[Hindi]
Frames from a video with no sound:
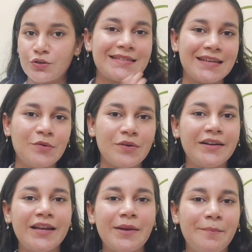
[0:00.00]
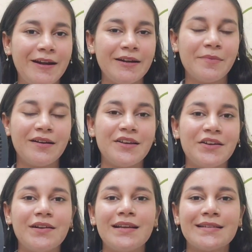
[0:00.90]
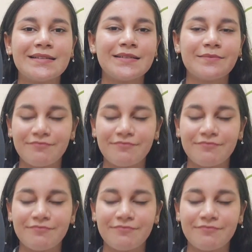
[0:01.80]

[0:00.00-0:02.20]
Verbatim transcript: सो इसकी क्वालिटी एंड बिल्ट मटेरियल इज़